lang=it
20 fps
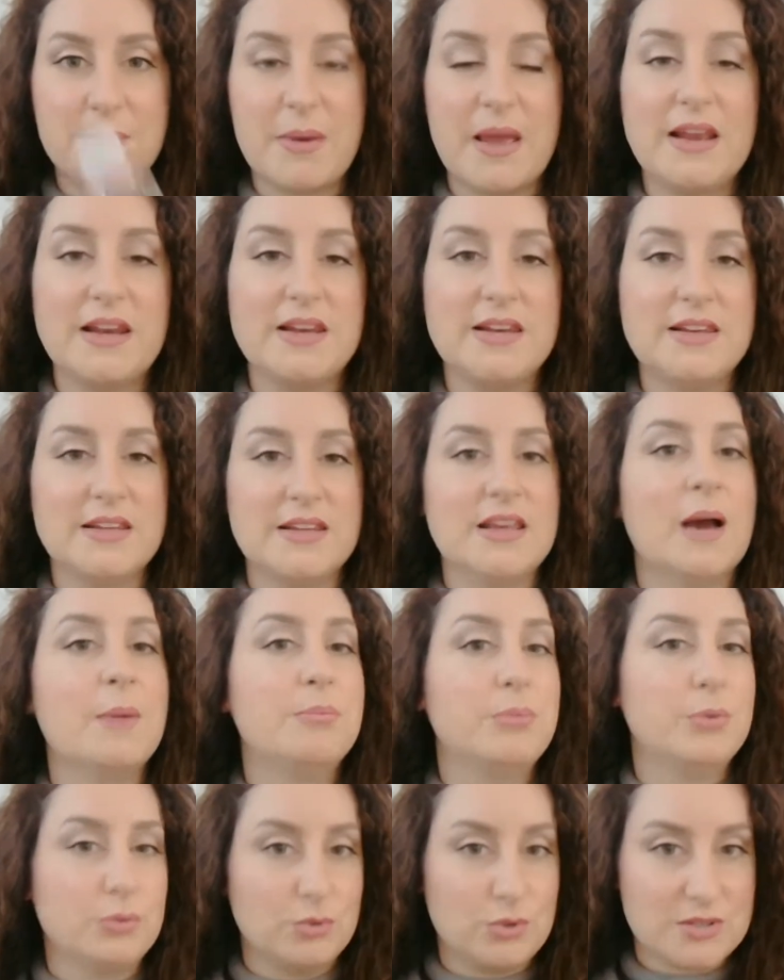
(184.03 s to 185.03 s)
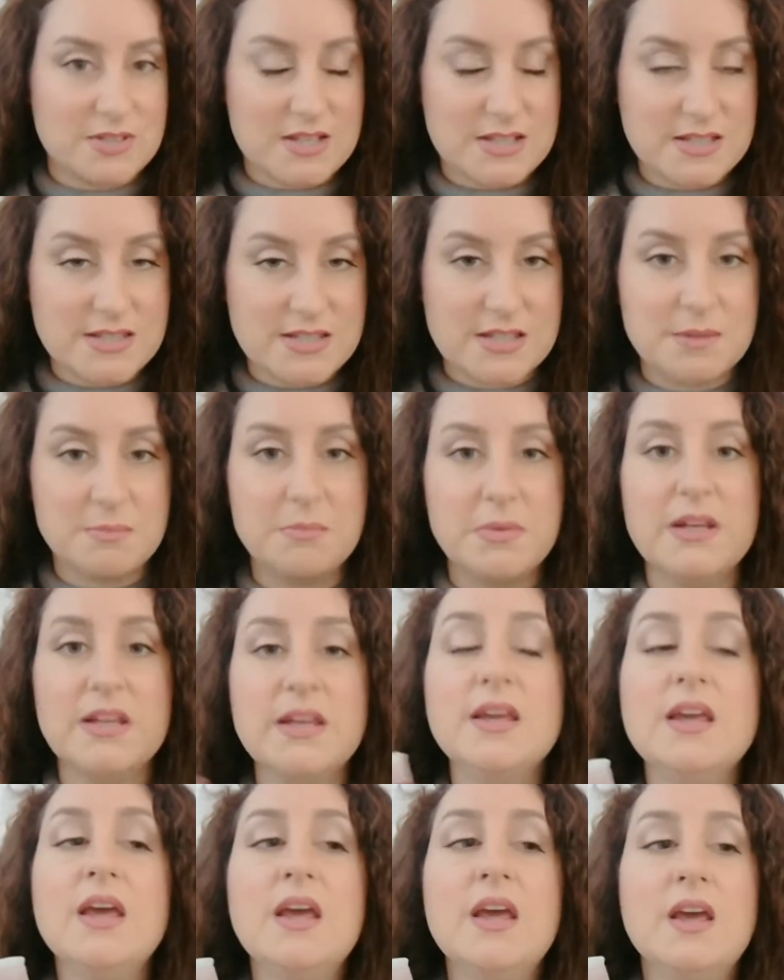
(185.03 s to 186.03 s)
pelli appunto
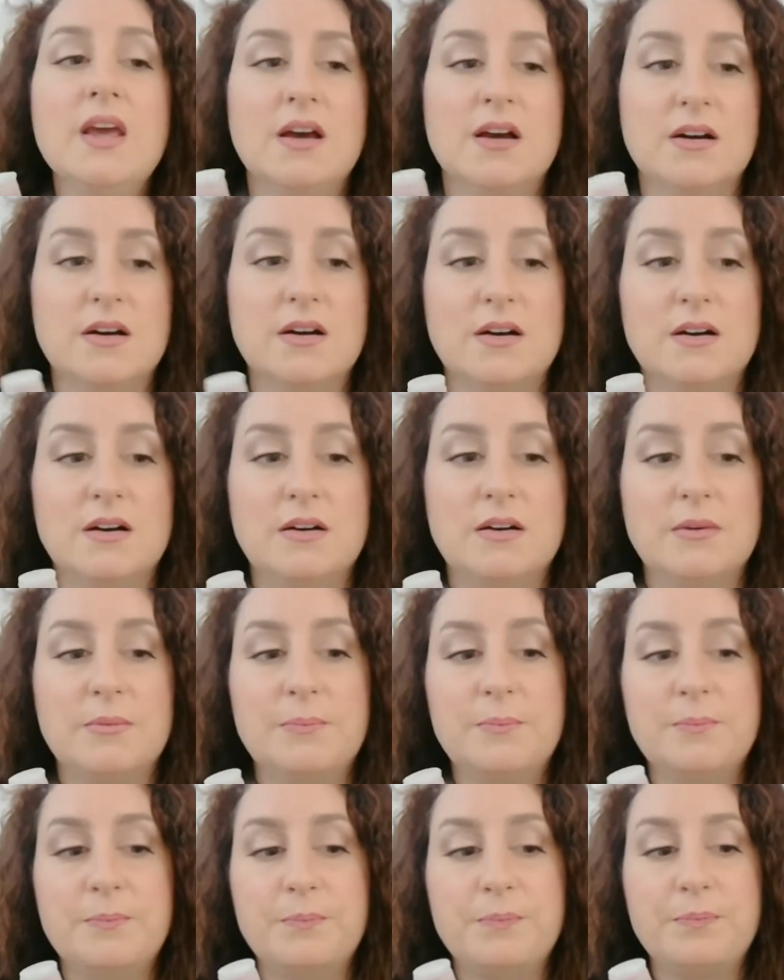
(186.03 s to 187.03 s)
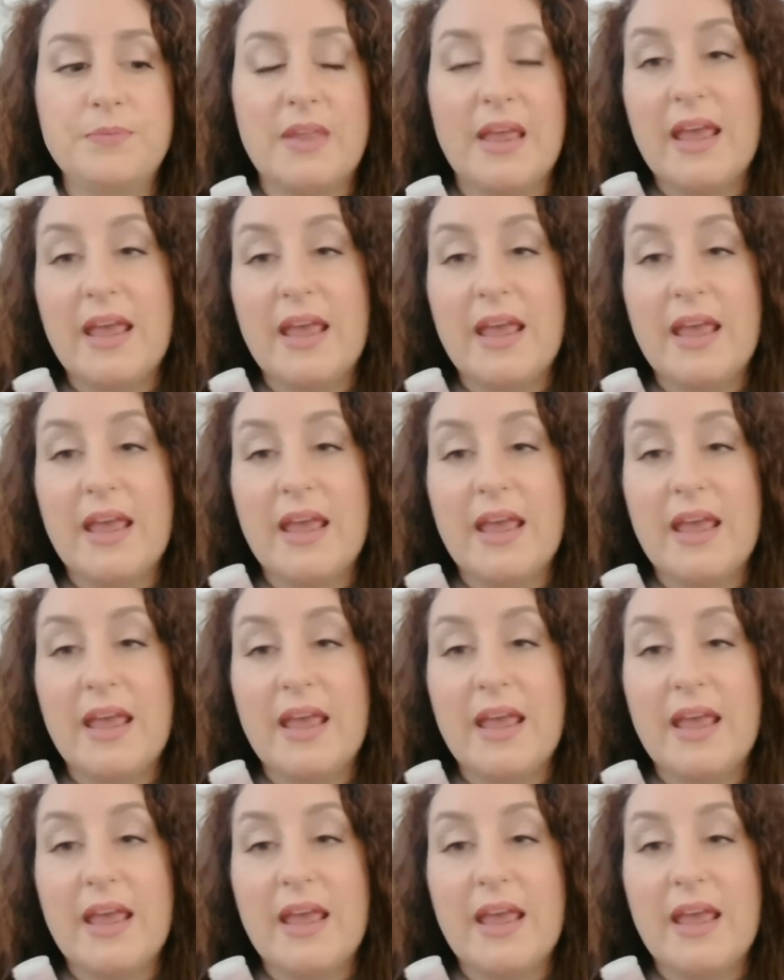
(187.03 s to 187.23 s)
sensibili um,